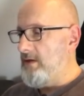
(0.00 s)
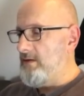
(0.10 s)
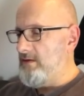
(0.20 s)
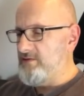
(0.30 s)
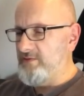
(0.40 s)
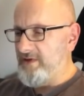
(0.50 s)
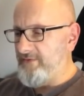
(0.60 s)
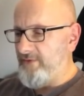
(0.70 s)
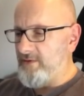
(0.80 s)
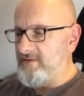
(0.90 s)
Es wurde
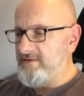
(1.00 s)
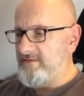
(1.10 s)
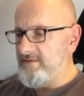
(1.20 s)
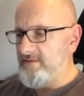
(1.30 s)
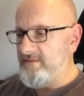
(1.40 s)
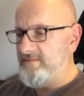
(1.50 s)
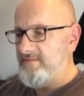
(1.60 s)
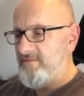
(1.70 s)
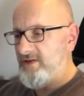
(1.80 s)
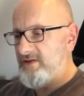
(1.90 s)
gefragt,
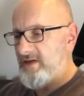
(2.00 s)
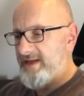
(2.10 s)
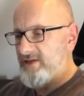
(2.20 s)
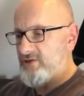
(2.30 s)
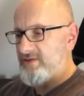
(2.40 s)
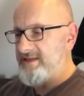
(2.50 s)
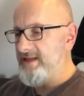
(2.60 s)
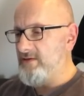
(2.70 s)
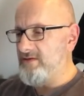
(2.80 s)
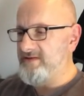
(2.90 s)
ähm, weil einige schon das
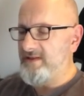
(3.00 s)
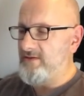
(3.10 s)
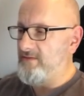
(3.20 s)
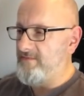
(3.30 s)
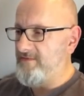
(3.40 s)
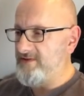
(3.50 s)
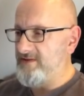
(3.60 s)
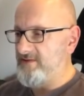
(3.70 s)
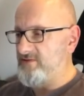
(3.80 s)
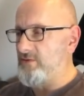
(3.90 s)
Lenkrad gesehen haben, was
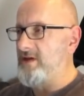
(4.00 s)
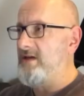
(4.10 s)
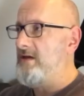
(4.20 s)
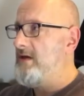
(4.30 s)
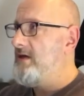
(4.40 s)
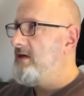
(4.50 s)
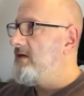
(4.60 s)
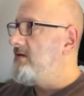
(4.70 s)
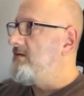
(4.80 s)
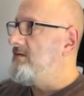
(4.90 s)
ich zocke.
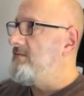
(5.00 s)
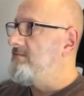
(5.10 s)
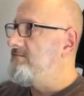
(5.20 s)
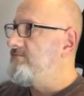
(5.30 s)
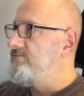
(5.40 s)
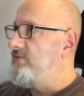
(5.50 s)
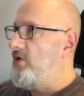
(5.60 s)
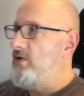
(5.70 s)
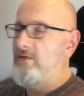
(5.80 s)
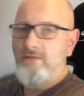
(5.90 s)
Ähm,
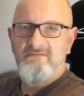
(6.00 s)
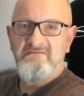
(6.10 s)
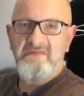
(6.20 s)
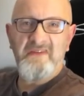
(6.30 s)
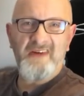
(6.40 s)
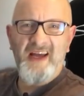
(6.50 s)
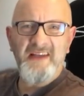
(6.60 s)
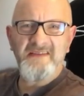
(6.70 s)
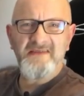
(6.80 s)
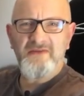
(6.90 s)
ja,
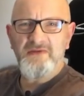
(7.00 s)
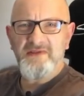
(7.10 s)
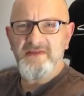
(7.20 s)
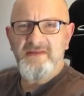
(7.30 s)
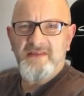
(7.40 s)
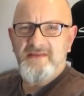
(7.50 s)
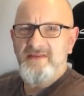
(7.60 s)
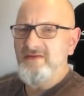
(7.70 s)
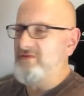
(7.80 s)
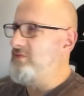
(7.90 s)
F1, aber das ist jetzt
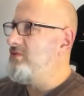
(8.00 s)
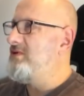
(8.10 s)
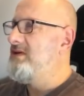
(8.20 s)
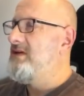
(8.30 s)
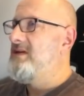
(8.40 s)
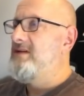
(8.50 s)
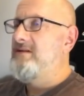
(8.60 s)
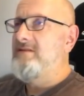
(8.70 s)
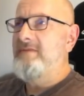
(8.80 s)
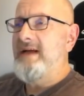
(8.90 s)
nicht so
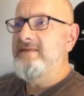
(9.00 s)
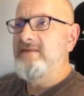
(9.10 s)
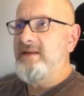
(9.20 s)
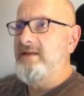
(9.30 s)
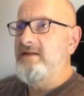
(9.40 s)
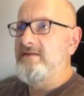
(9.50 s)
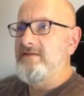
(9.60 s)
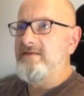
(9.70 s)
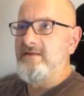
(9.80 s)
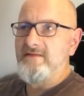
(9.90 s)
meins, eher
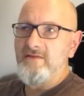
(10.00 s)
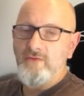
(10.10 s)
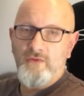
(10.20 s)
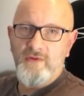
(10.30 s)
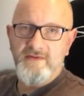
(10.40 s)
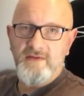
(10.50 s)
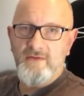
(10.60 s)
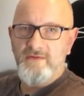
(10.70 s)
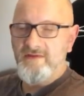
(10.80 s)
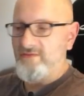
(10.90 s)
das Assetto Corsa
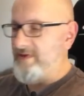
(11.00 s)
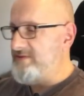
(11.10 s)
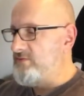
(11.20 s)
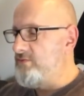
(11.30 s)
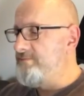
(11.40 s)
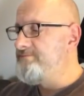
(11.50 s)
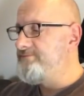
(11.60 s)
und das Race Room.